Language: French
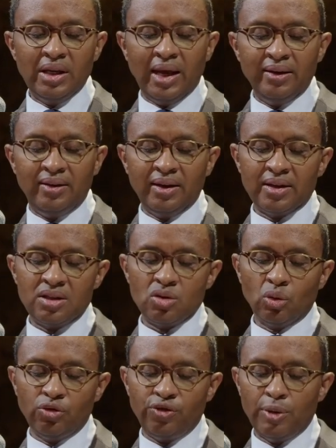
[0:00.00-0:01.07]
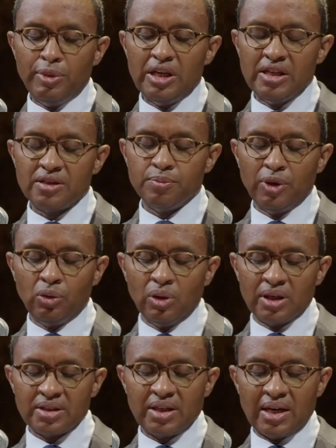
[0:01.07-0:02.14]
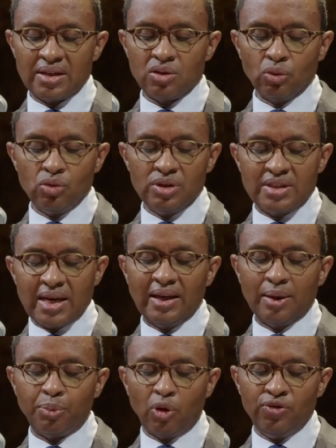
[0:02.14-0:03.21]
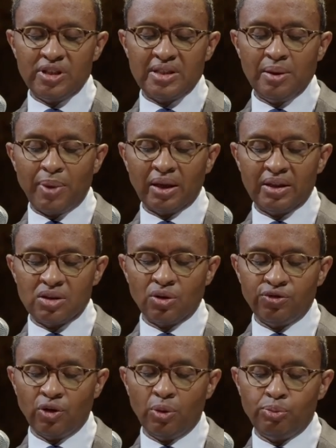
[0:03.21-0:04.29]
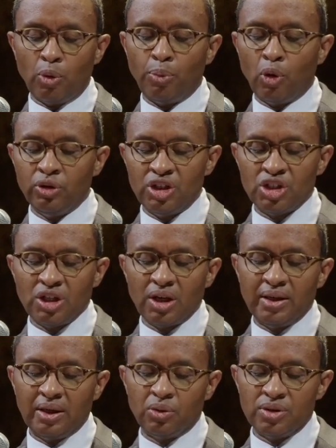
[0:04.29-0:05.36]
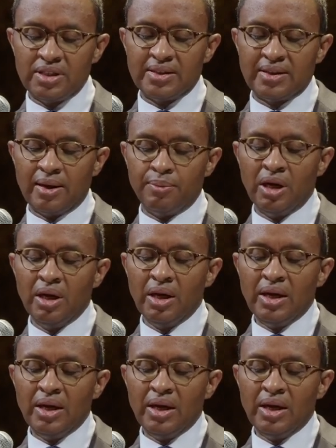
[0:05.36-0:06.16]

Il a été question de féminisme et de l'installation d'une ZAD improvisée par des enfants pour protéger un écosystème.